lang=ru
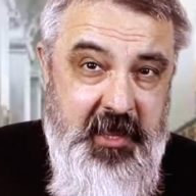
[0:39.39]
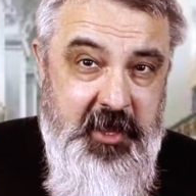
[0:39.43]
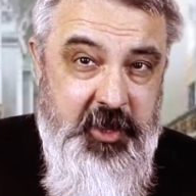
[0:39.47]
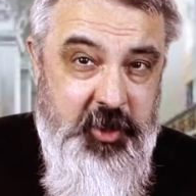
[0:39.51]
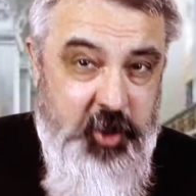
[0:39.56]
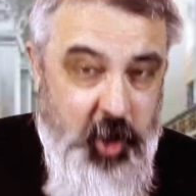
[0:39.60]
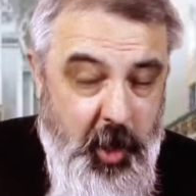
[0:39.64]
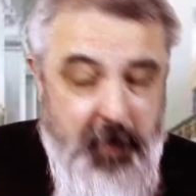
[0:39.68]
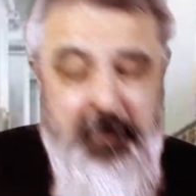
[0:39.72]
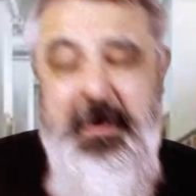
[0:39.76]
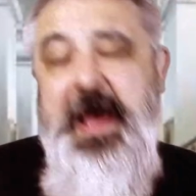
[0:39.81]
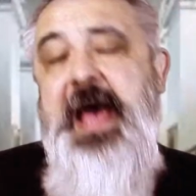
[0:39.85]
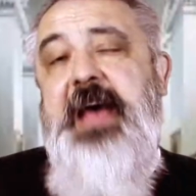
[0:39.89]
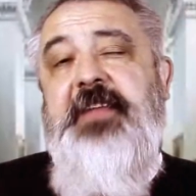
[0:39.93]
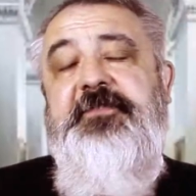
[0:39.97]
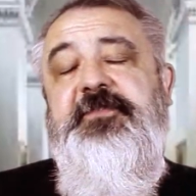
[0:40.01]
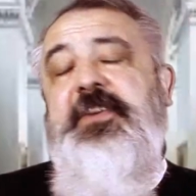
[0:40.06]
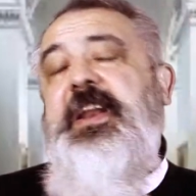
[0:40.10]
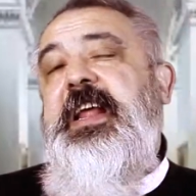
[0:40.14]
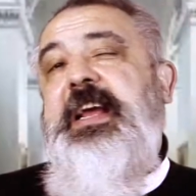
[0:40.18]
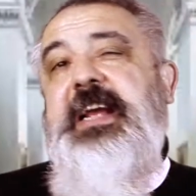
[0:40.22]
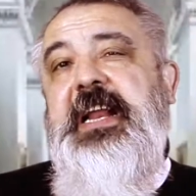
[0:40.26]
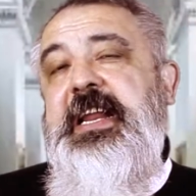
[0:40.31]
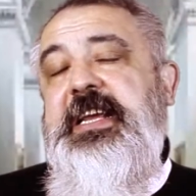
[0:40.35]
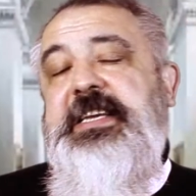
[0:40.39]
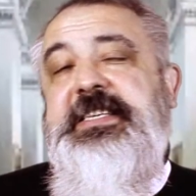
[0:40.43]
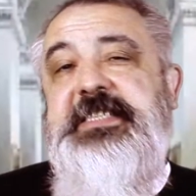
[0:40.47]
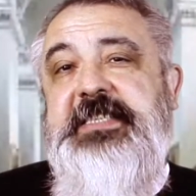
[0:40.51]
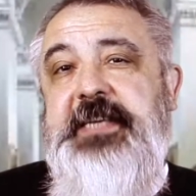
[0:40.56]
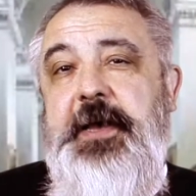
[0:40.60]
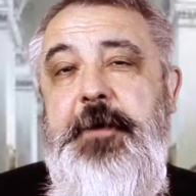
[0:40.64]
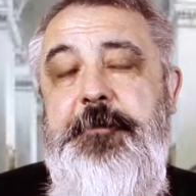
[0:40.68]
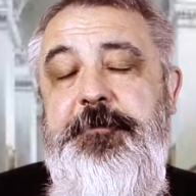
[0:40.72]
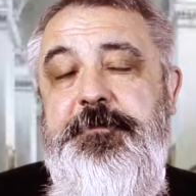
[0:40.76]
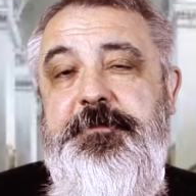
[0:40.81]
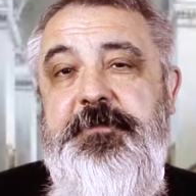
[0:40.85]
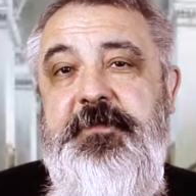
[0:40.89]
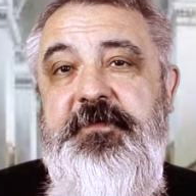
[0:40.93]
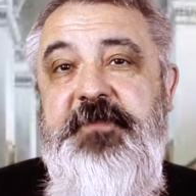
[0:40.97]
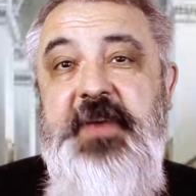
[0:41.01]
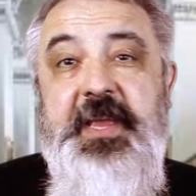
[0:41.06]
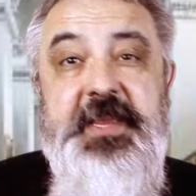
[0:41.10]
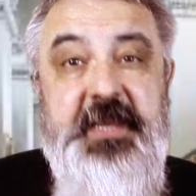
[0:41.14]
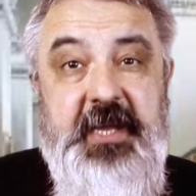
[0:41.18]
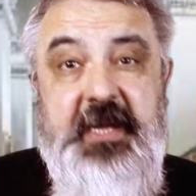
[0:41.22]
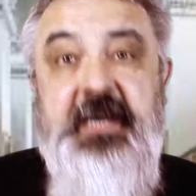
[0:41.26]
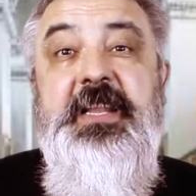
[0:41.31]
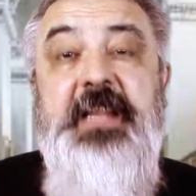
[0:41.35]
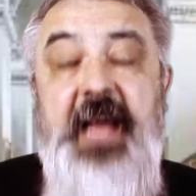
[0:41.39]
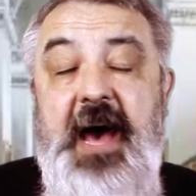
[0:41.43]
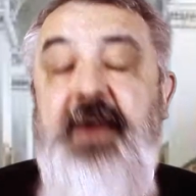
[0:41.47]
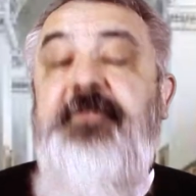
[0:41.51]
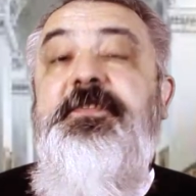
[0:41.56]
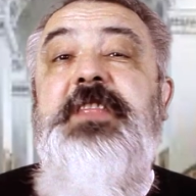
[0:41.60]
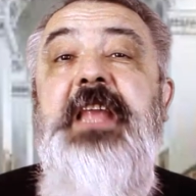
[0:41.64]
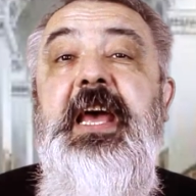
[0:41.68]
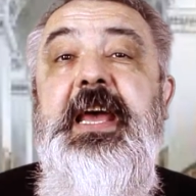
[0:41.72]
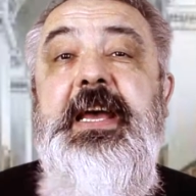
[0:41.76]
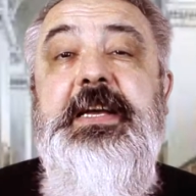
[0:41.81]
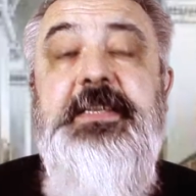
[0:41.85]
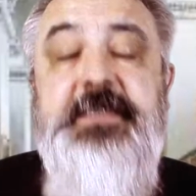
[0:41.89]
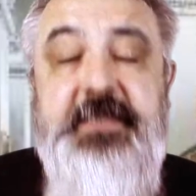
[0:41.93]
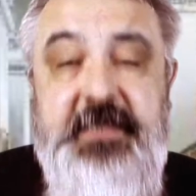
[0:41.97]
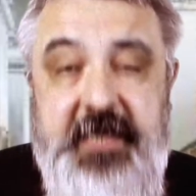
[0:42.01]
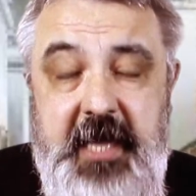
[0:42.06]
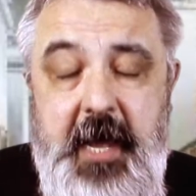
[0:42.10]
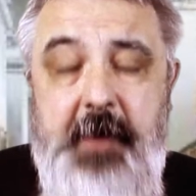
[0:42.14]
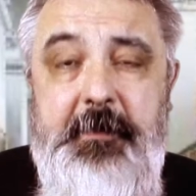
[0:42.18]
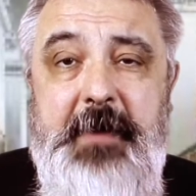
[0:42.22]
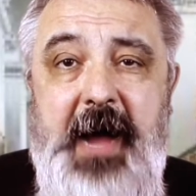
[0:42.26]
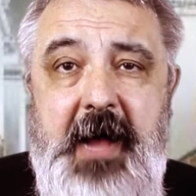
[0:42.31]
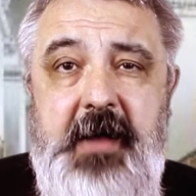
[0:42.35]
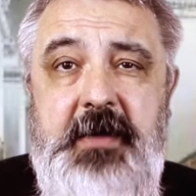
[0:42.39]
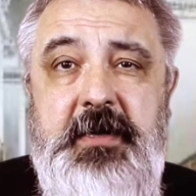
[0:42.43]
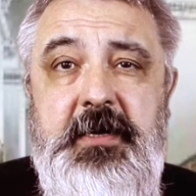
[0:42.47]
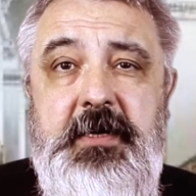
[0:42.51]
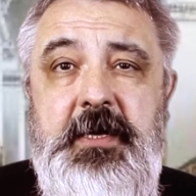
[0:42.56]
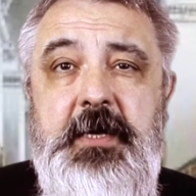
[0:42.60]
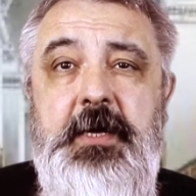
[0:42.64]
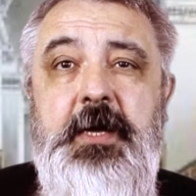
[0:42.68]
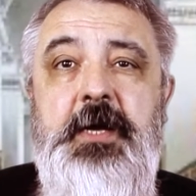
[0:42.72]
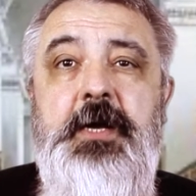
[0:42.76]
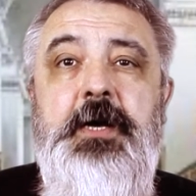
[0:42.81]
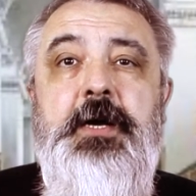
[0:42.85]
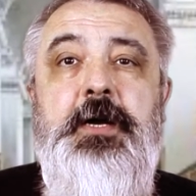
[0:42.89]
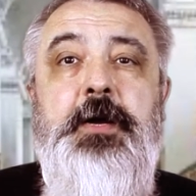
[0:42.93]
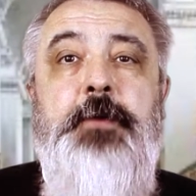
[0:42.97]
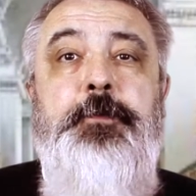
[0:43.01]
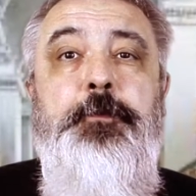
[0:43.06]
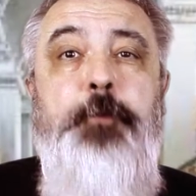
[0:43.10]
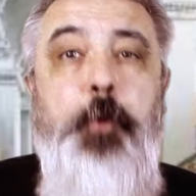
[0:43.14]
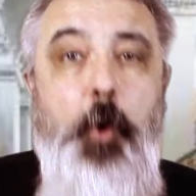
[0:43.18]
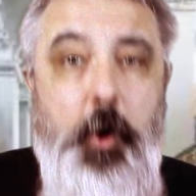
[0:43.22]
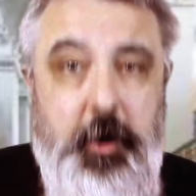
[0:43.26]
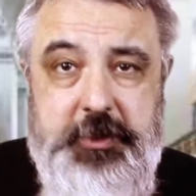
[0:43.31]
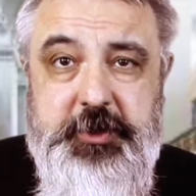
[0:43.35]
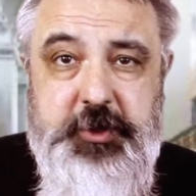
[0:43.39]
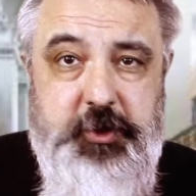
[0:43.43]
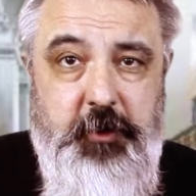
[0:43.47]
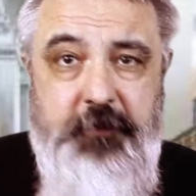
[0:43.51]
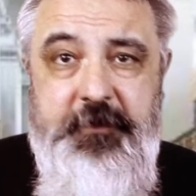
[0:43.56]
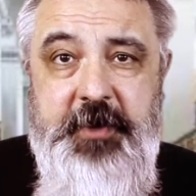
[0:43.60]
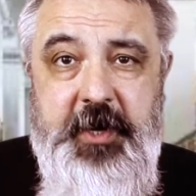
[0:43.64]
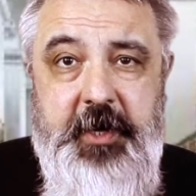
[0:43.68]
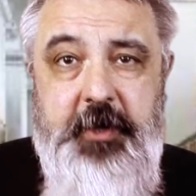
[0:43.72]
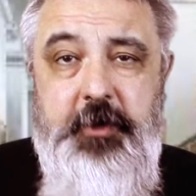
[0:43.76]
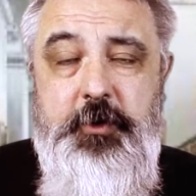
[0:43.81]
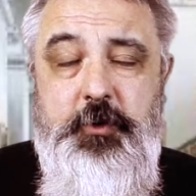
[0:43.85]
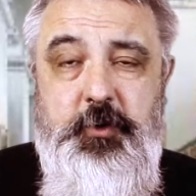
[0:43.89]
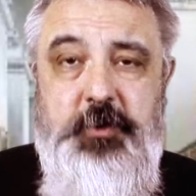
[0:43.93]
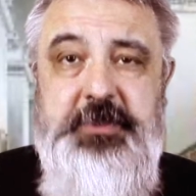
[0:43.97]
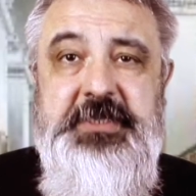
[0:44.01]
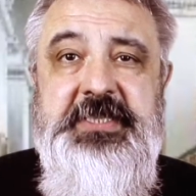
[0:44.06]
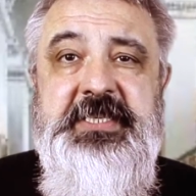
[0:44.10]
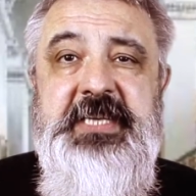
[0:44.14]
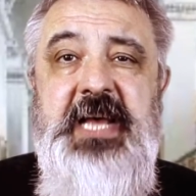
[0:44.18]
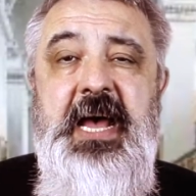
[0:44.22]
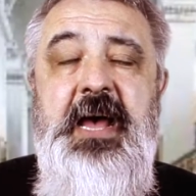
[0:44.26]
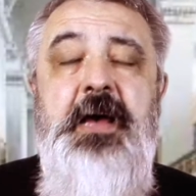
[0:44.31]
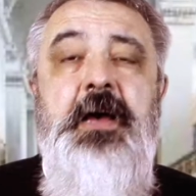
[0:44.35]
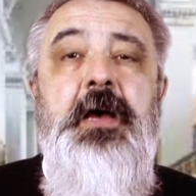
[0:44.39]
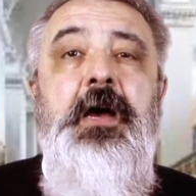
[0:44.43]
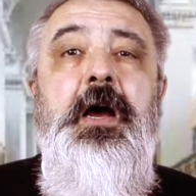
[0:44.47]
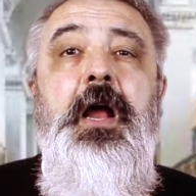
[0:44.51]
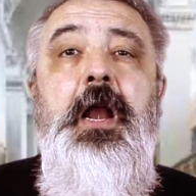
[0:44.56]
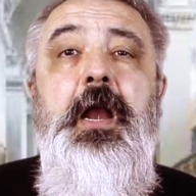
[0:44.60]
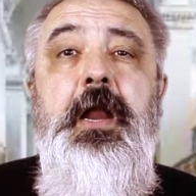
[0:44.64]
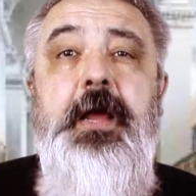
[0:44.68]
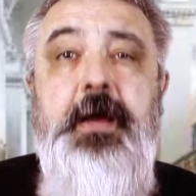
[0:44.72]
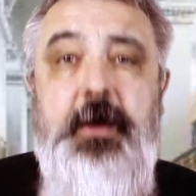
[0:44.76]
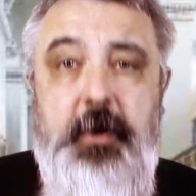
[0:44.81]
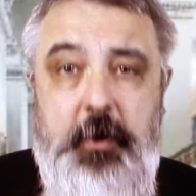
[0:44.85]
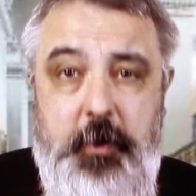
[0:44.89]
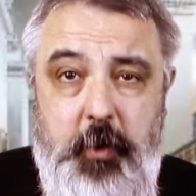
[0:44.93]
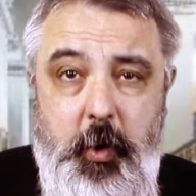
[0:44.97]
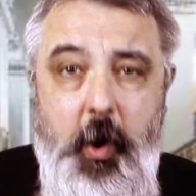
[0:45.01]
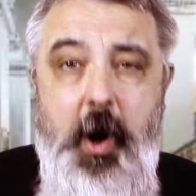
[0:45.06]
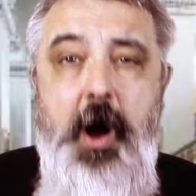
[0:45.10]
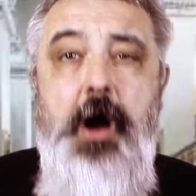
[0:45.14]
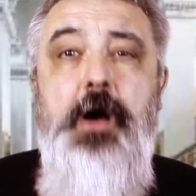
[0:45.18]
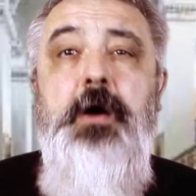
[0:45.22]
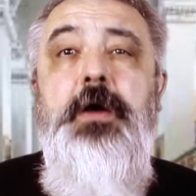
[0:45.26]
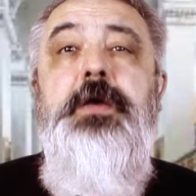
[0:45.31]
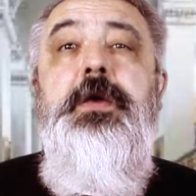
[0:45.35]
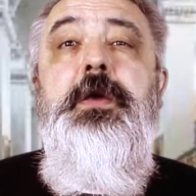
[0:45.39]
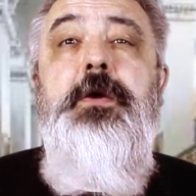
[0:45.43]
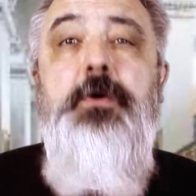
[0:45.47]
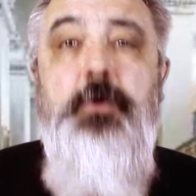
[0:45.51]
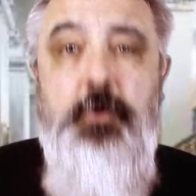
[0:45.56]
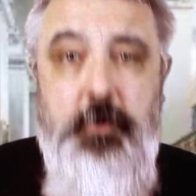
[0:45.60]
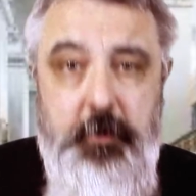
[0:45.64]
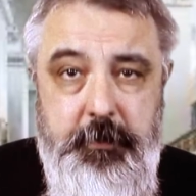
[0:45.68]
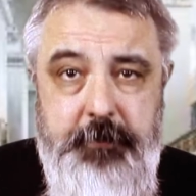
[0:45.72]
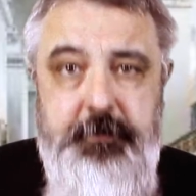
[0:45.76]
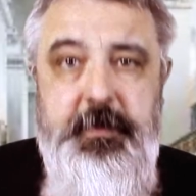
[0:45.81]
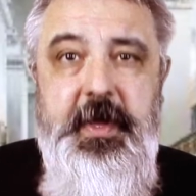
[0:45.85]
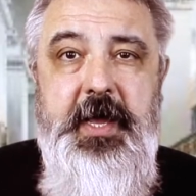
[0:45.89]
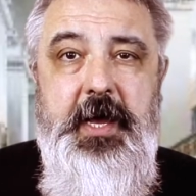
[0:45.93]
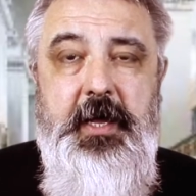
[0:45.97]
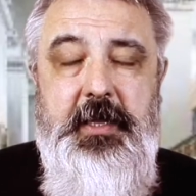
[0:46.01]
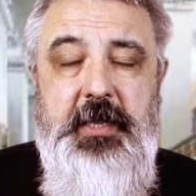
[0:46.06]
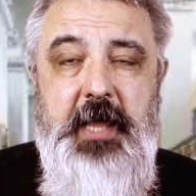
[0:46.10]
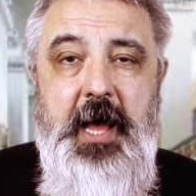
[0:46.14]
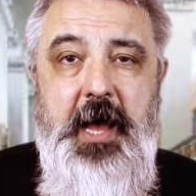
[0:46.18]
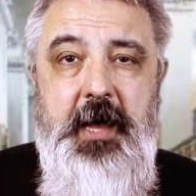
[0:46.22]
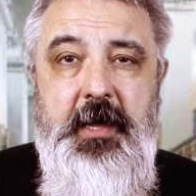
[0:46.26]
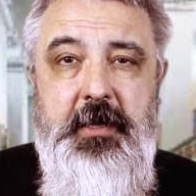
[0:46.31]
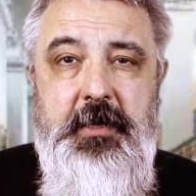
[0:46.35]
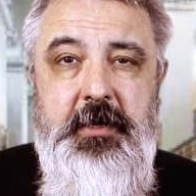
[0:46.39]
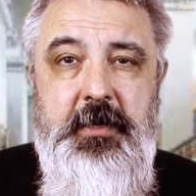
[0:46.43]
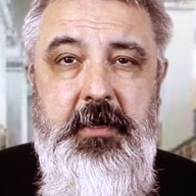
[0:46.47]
Но мы отвлеклись, ведь главная тема – к боксу вернуться легко и умело.